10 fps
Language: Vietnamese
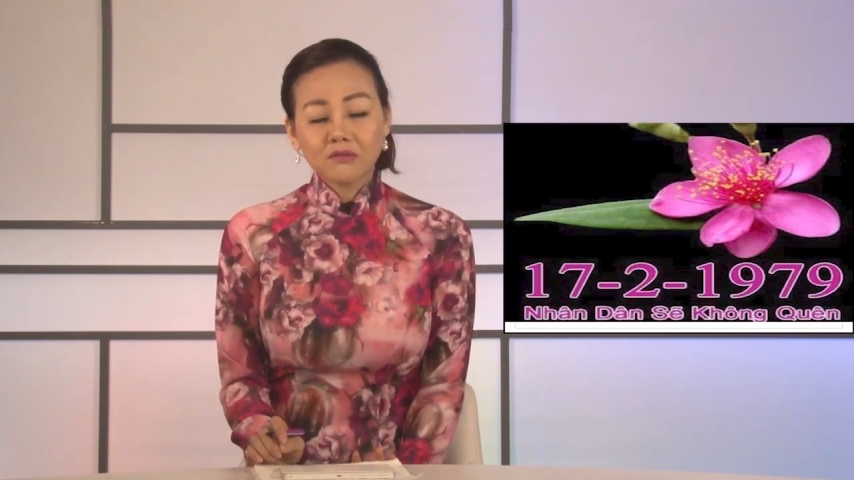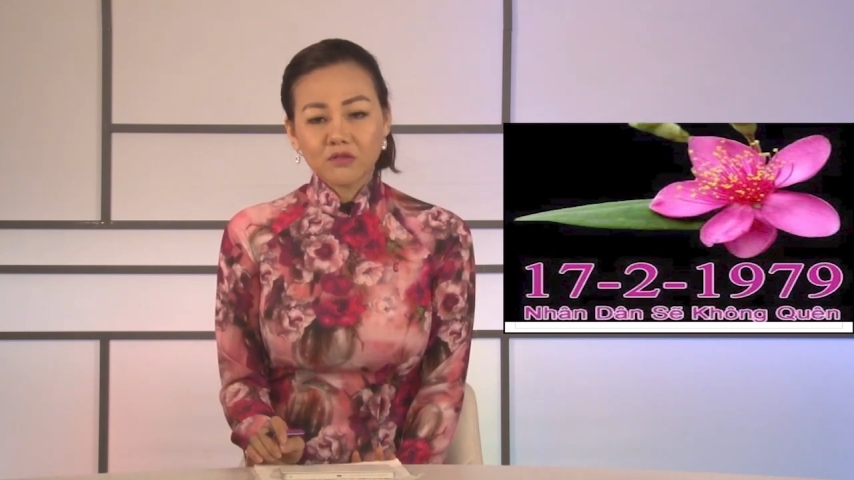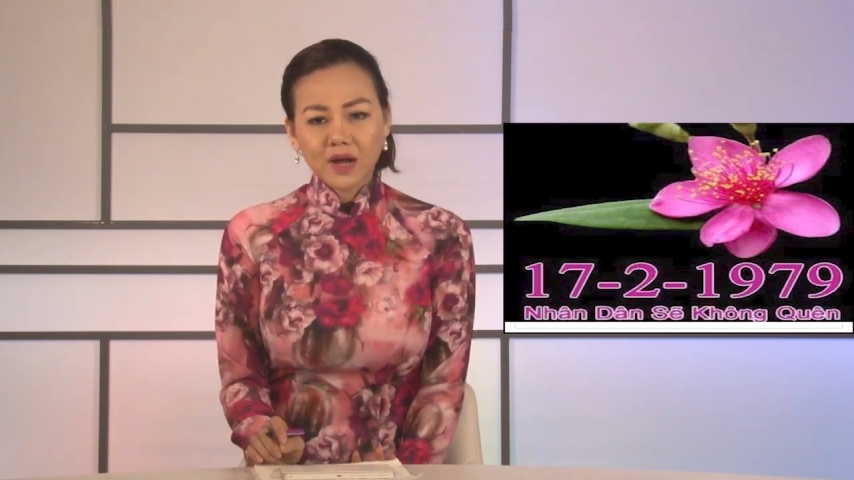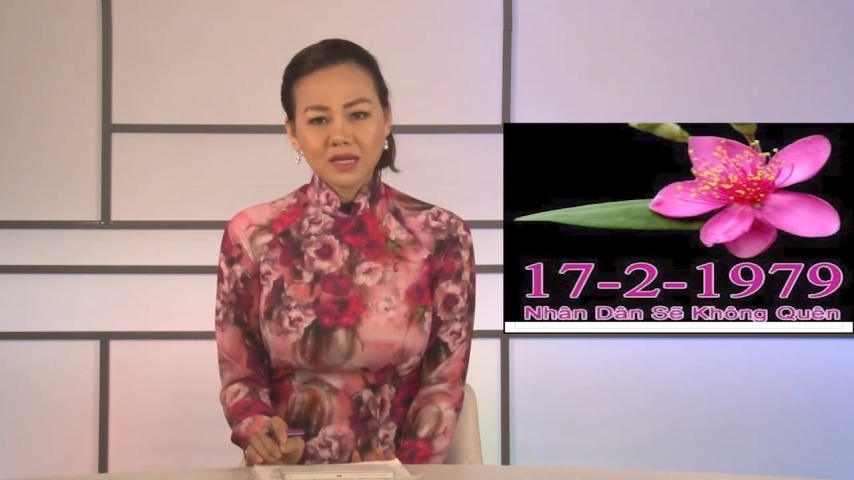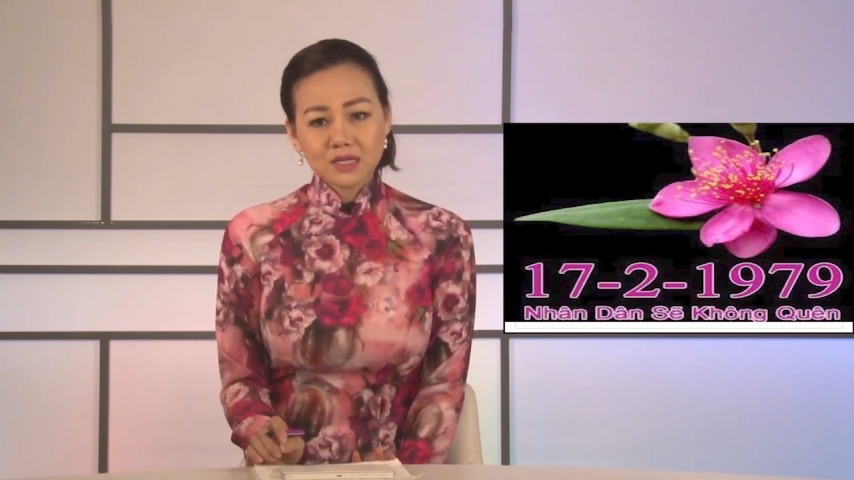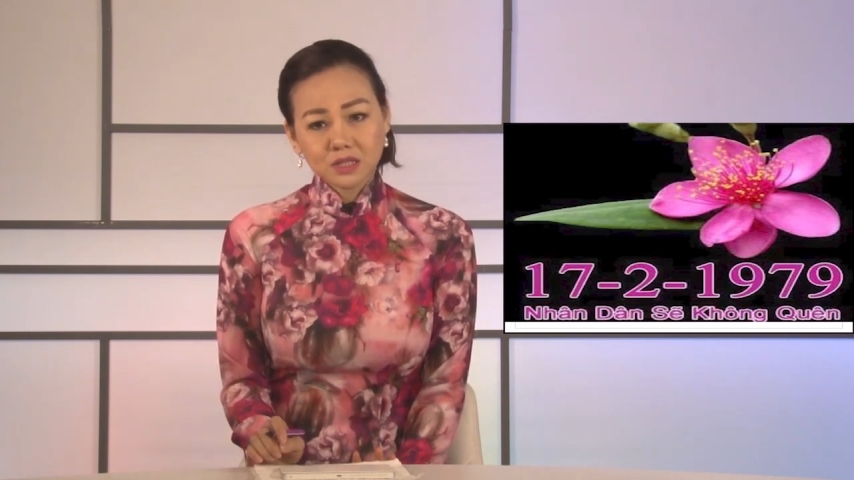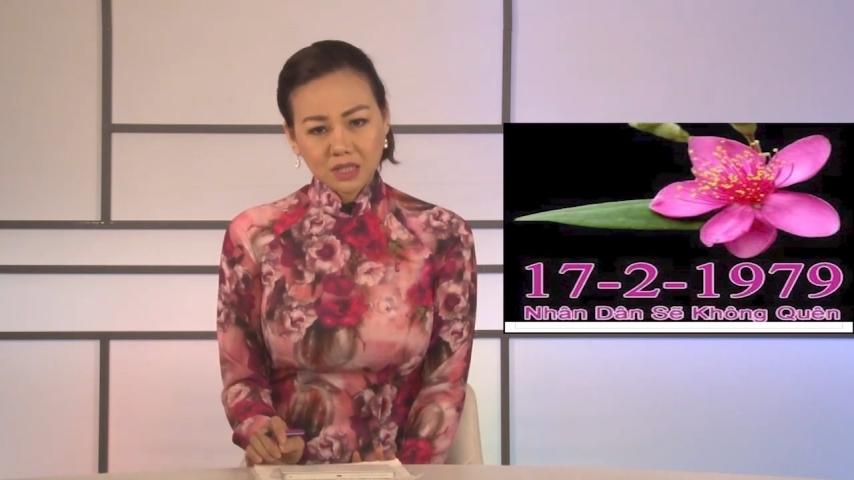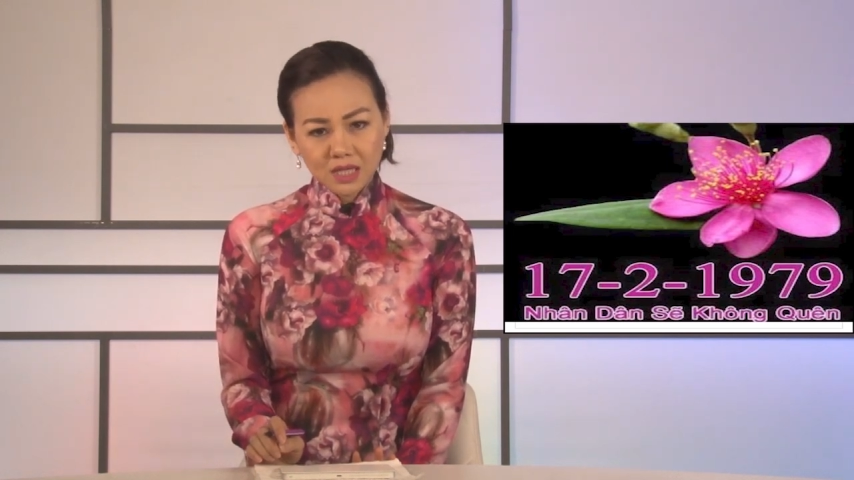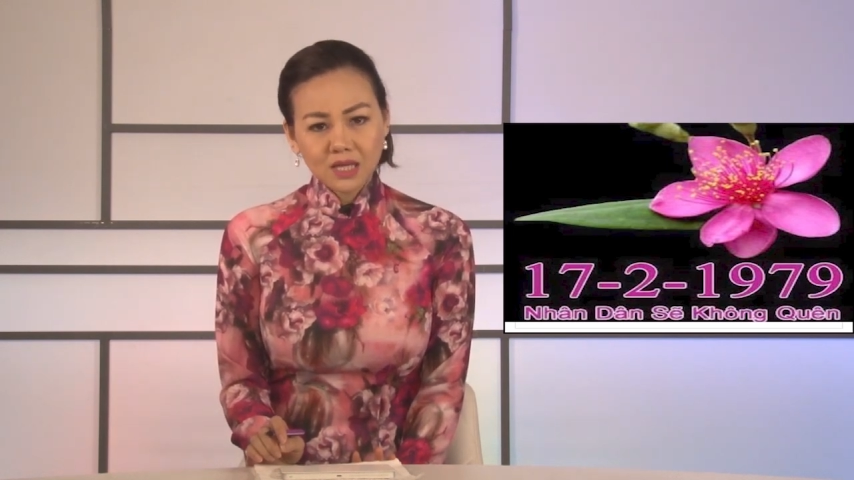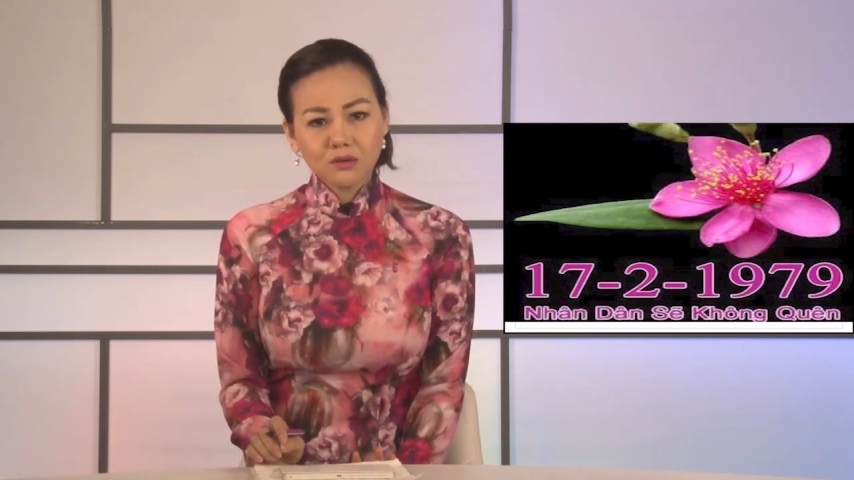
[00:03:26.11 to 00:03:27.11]
văn nghệ
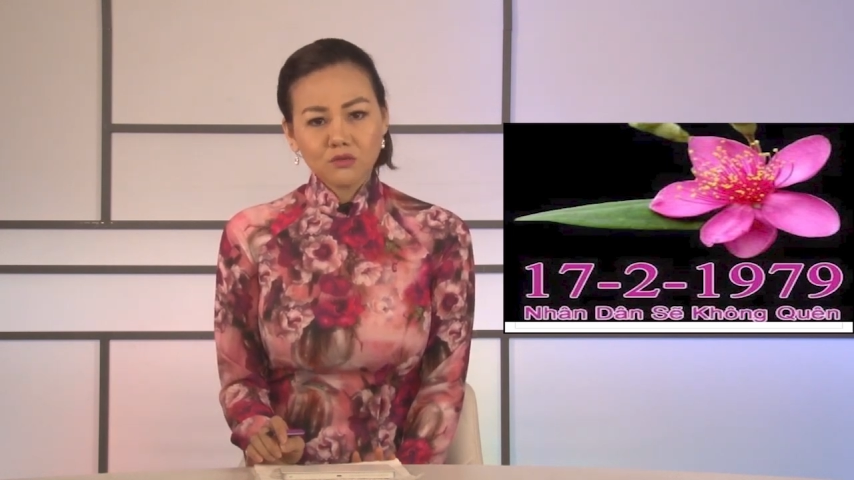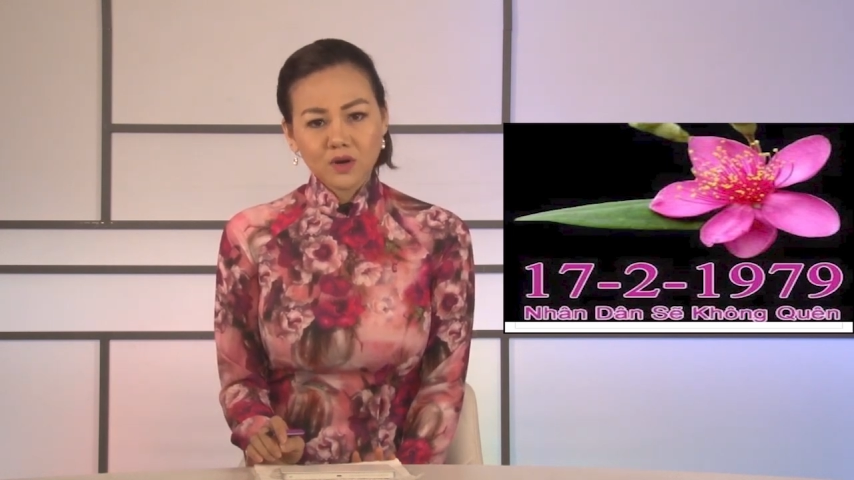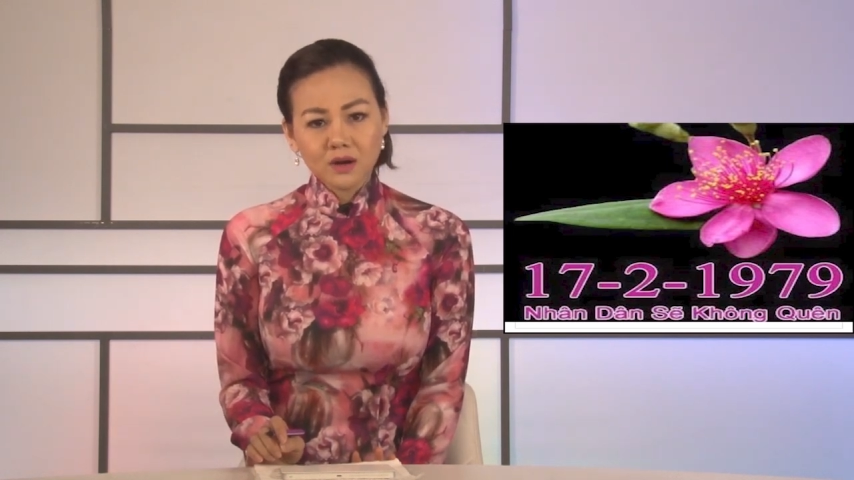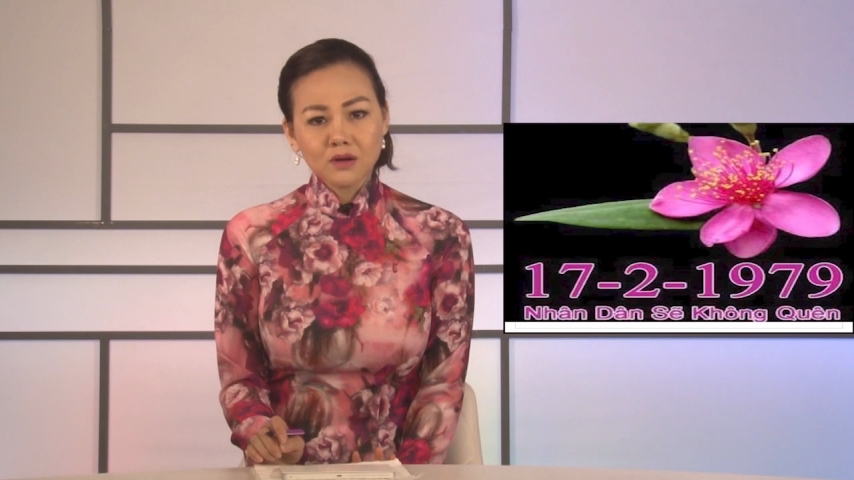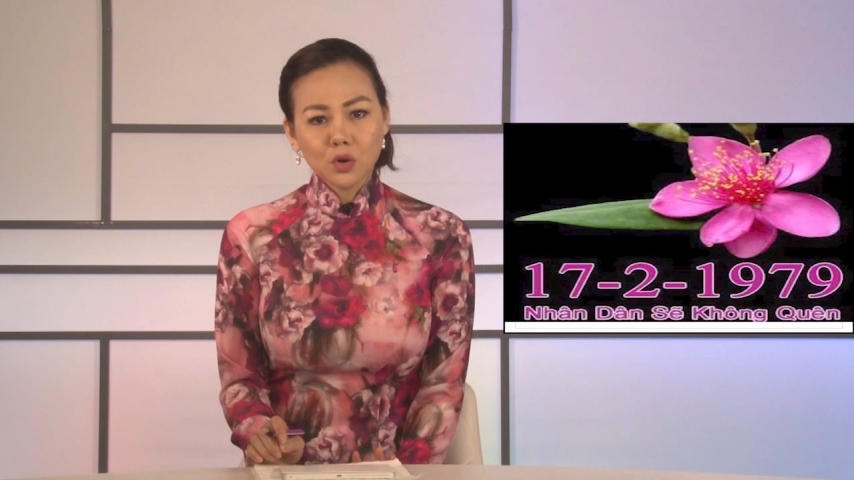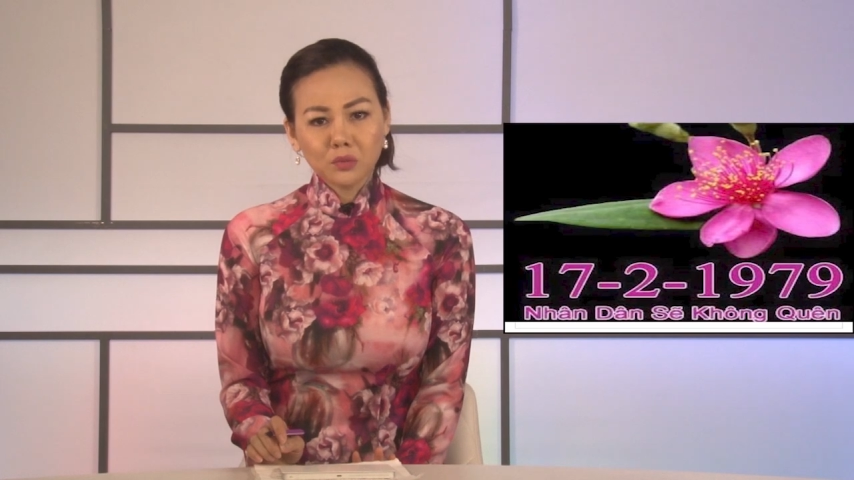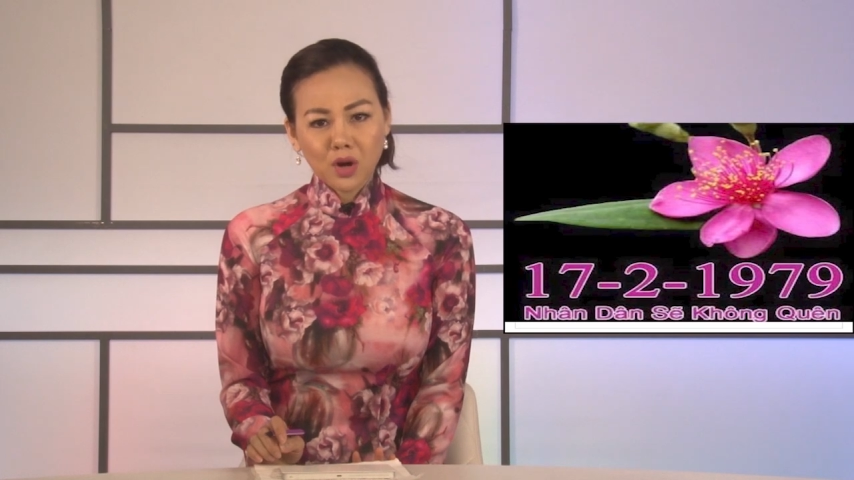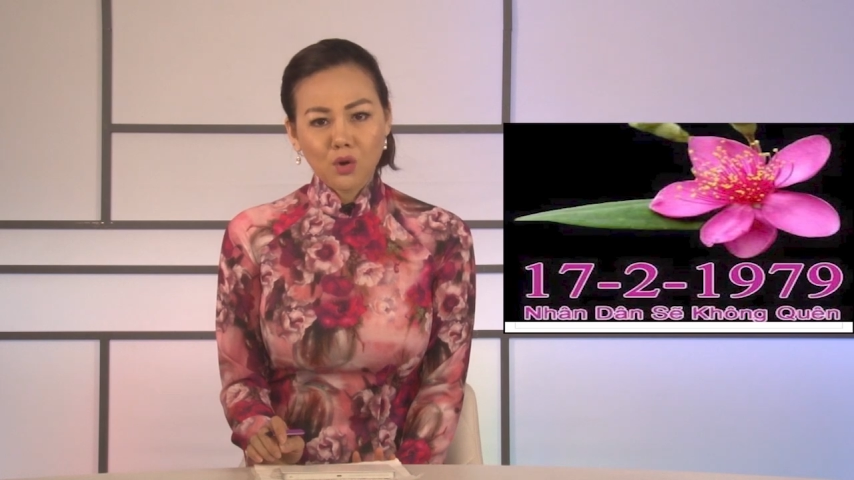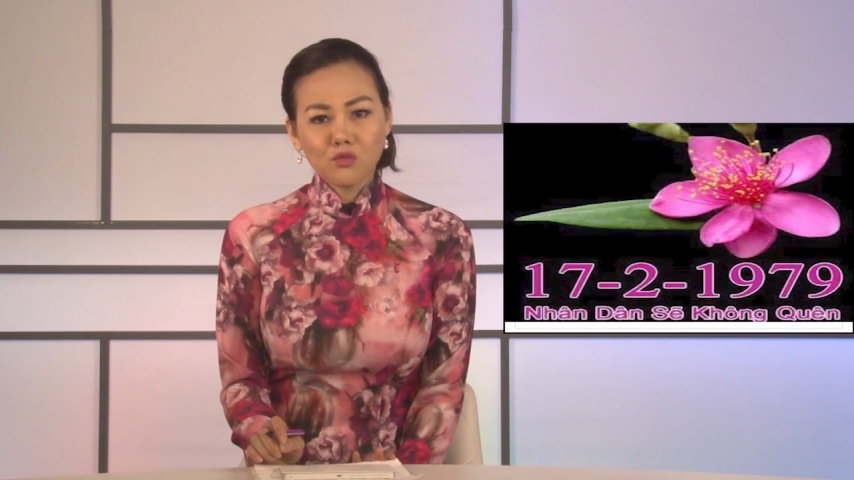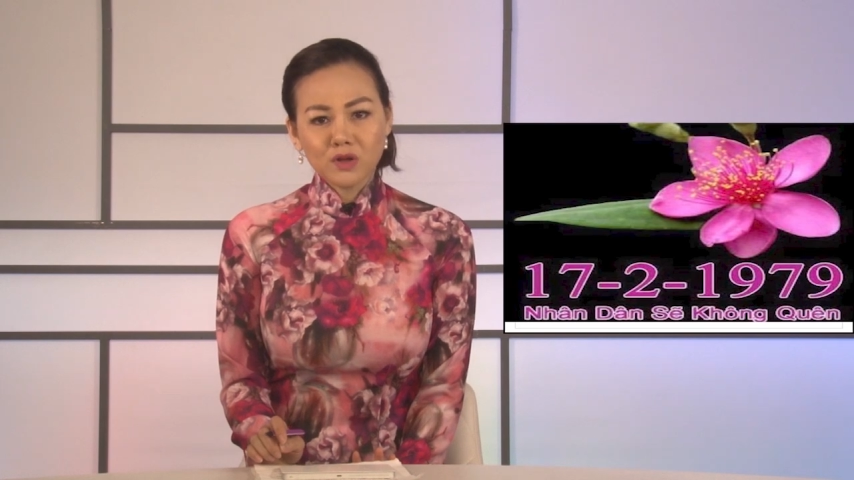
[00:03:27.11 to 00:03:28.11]
sĩ vẫn nung nấu